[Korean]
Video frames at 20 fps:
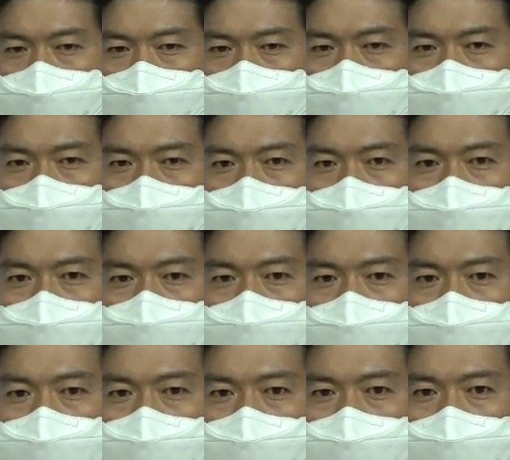중요한 것이
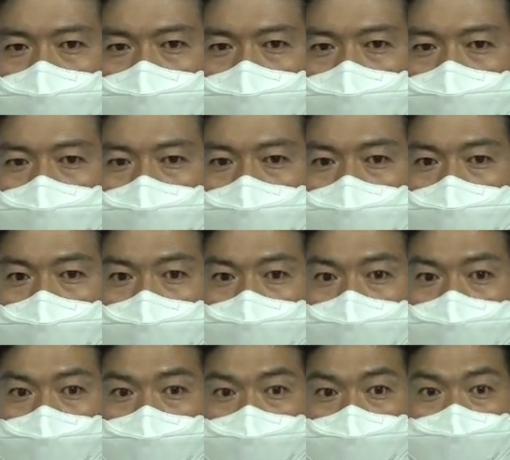아니라
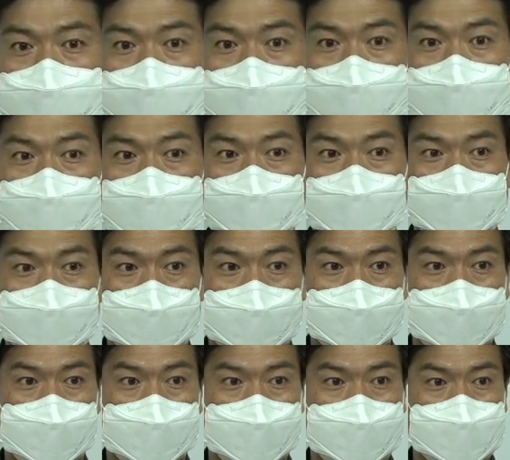하늘의 뜻이
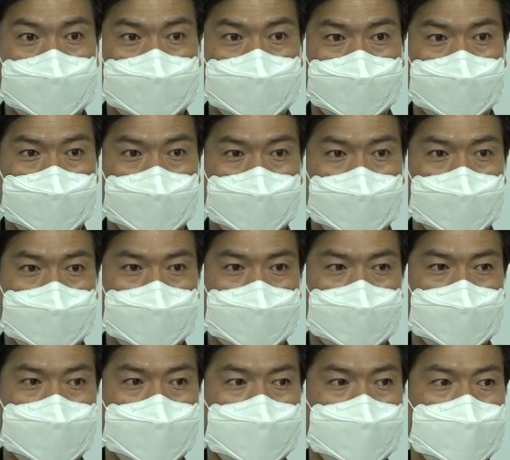중요하다는 것입니다.
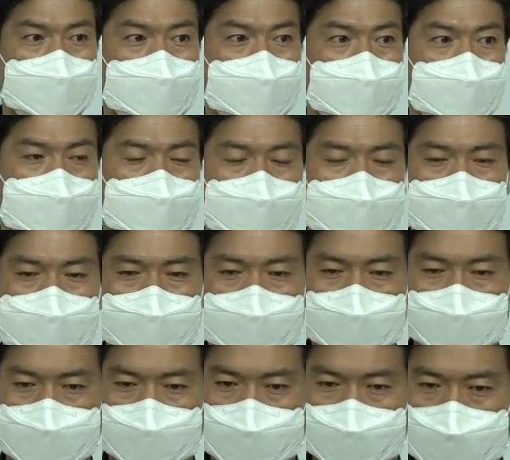그 뜻을
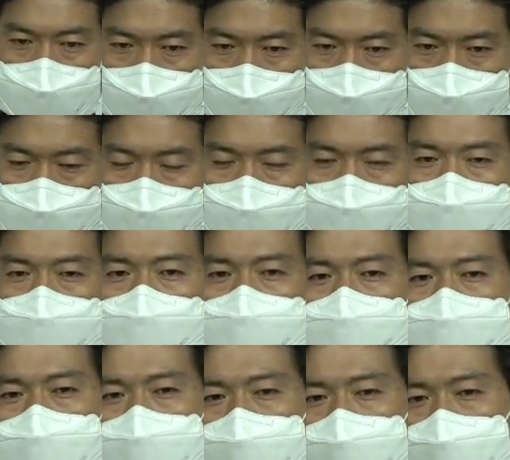딱
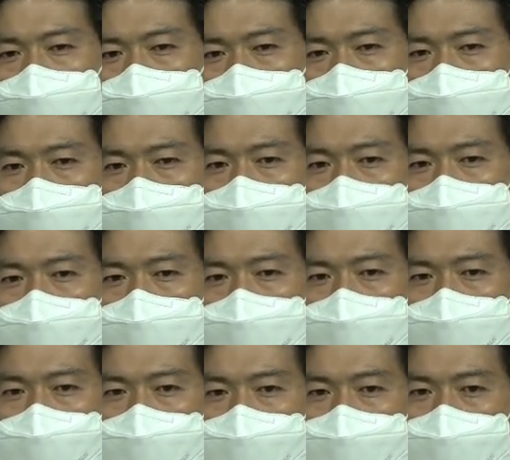중심에서 나갈 때
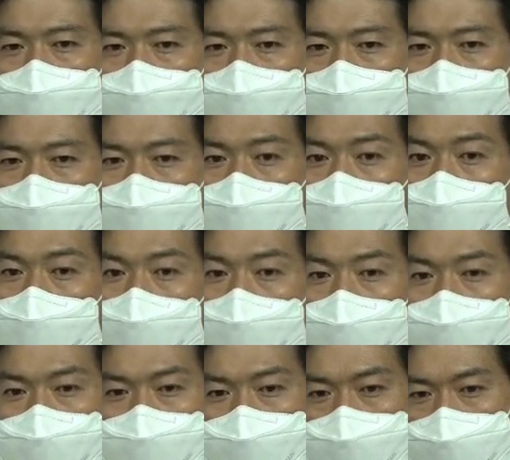
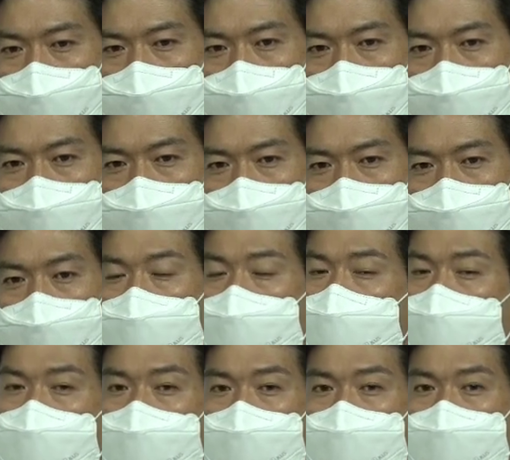놀라운 일이
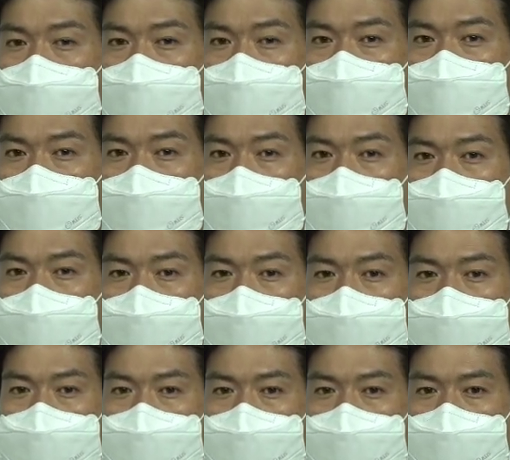일어나는 것입니다.
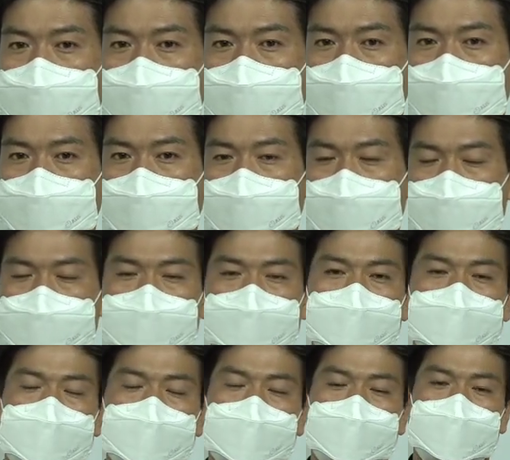그래서
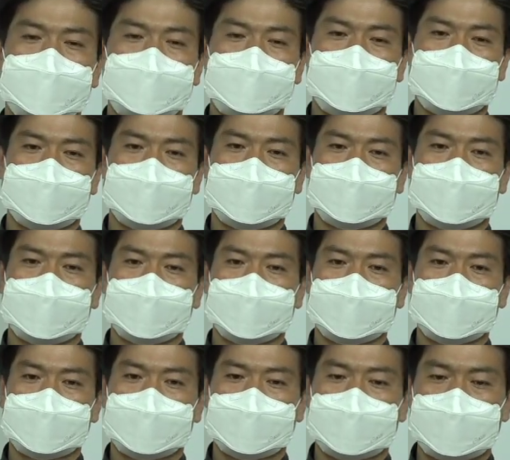이스라엘 백성들은
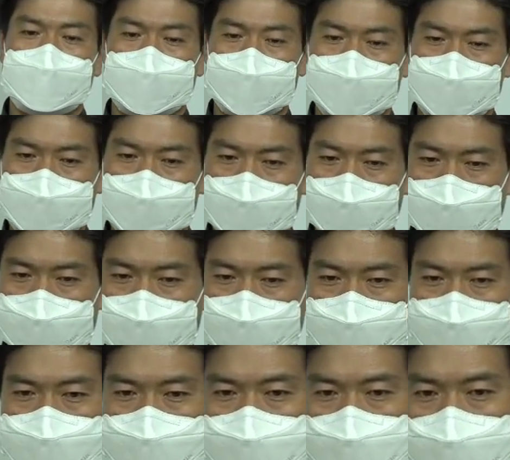존재할
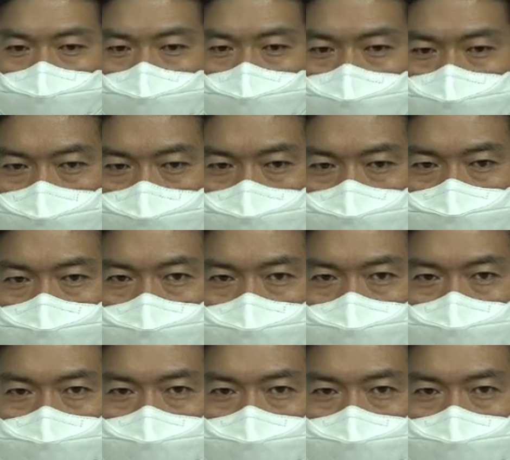수 있었습니다.